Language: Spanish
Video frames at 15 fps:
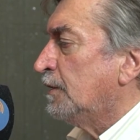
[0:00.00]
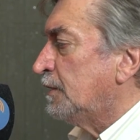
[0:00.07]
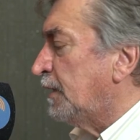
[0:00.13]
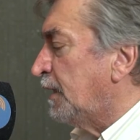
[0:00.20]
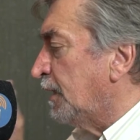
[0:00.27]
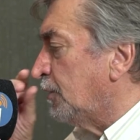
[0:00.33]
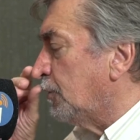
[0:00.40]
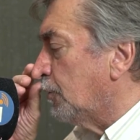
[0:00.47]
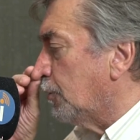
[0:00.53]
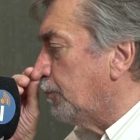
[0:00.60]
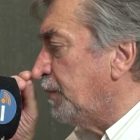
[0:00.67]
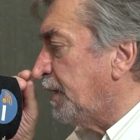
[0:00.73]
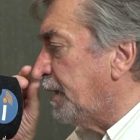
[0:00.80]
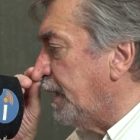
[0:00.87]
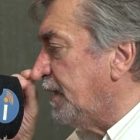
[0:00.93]
del año
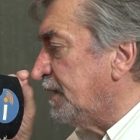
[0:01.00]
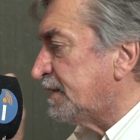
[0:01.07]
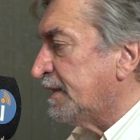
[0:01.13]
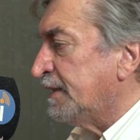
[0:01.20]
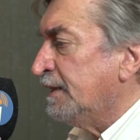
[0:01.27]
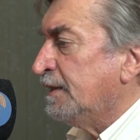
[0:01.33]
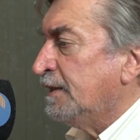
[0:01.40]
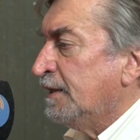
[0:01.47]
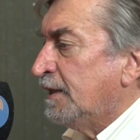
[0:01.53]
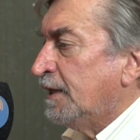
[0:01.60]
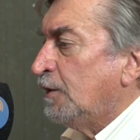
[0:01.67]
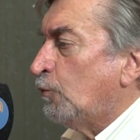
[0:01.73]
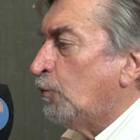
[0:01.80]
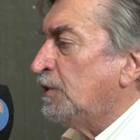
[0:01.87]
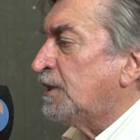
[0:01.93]
2015,
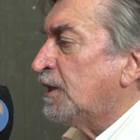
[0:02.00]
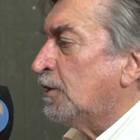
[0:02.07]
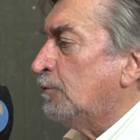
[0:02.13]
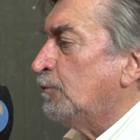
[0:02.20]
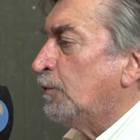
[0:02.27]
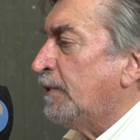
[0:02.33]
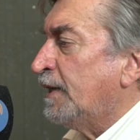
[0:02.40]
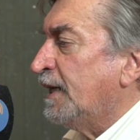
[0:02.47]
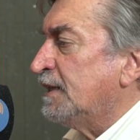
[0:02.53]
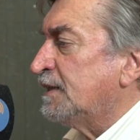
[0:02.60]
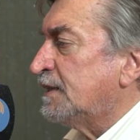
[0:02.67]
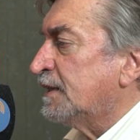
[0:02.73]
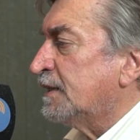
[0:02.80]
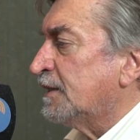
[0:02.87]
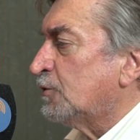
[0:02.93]
encuentra como
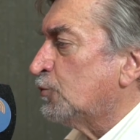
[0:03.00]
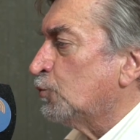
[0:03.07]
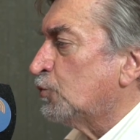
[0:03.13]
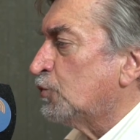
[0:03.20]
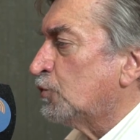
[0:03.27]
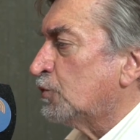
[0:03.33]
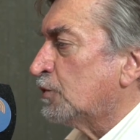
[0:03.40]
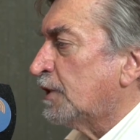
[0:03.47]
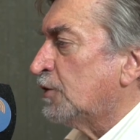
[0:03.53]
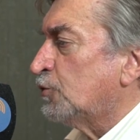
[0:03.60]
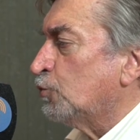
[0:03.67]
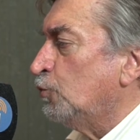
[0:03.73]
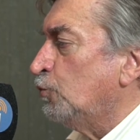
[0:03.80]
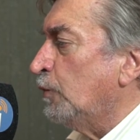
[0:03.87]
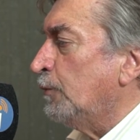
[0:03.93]
balance que sus, que
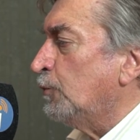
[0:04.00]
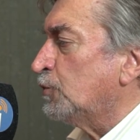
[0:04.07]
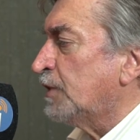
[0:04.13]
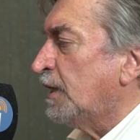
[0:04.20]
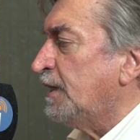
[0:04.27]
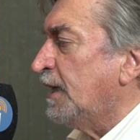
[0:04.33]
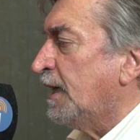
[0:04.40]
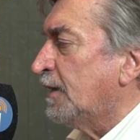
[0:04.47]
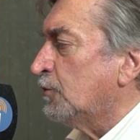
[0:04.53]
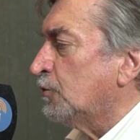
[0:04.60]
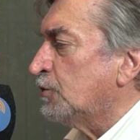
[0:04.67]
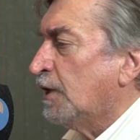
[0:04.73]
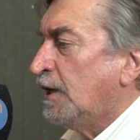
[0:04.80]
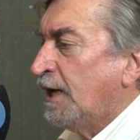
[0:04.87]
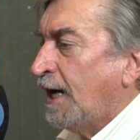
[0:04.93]
sus nuevos
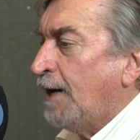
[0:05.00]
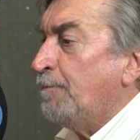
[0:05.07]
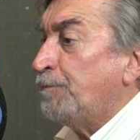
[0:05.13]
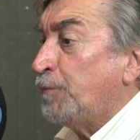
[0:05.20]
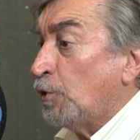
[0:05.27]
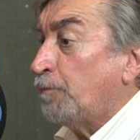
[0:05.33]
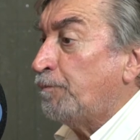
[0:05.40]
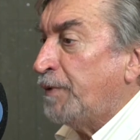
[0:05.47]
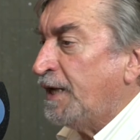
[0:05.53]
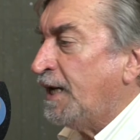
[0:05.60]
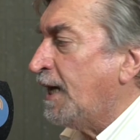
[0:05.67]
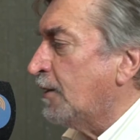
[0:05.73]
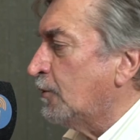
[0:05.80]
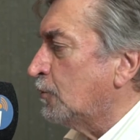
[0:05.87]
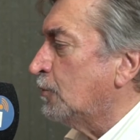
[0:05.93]
aliados han
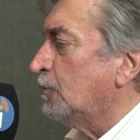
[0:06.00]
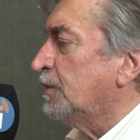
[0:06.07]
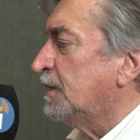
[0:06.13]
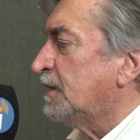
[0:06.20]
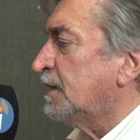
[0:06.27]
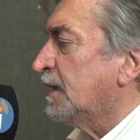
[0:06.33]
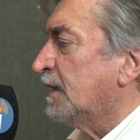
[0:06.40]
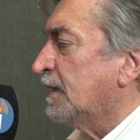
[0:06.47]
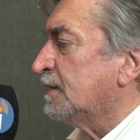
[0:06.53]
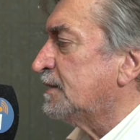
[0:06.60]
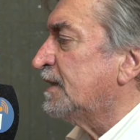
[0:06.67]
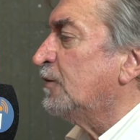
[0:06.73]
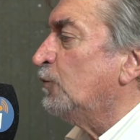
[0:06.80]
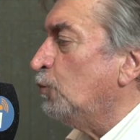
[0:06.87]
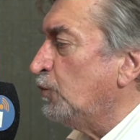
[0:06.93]
prosperado con esta
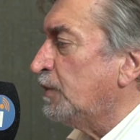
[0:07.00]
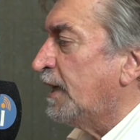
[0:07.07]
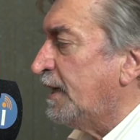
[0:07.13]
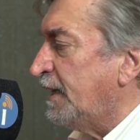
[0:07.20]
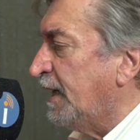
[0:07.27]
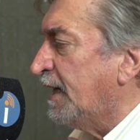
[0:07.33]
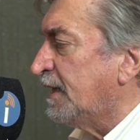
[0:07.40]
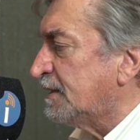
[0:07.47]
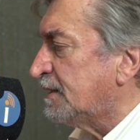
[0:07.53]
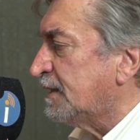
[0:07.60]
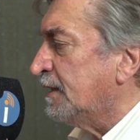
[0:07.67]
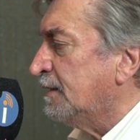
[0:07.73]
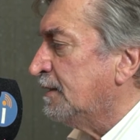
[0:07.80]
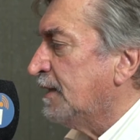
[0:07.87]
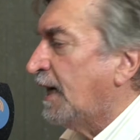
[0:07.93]
segunda
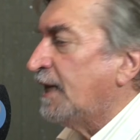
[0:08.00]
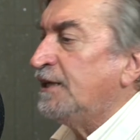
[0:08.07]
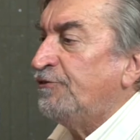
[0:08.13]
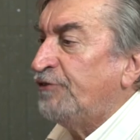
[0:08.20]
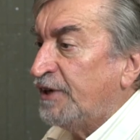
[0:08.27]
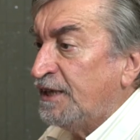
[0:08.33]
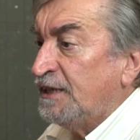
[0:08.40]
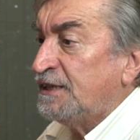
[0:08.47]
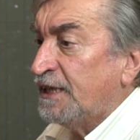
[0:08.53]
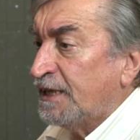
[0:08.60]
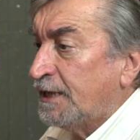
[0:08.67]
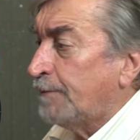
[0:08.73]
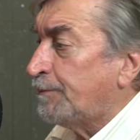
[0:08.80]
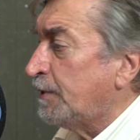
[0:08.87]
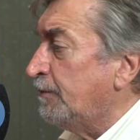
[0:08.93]
alianza, a diferencia
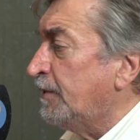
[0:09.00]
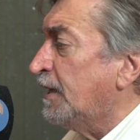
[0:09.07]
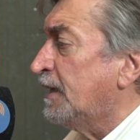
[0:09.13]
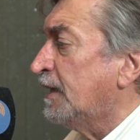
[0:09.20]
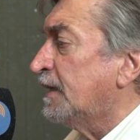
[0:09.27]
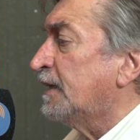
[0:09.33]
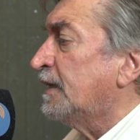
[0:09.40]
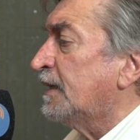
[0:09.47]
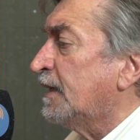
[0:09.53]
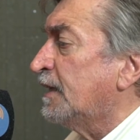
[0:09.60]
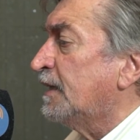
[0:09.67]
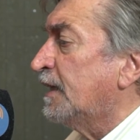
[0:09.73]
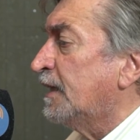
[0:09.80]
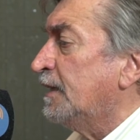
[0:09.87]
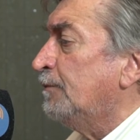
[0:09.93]
de la primera en la que el
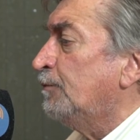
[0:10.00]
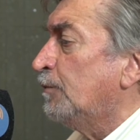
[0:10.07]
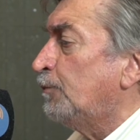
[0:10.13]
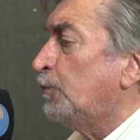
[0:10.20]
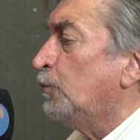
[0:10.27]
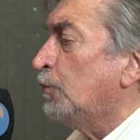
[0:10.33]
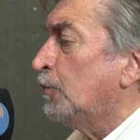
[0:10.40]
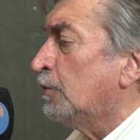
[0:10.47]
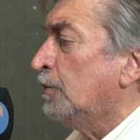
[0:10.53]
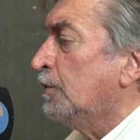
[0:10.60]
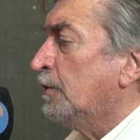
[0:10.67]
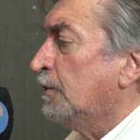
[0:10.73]
radicalismo pudo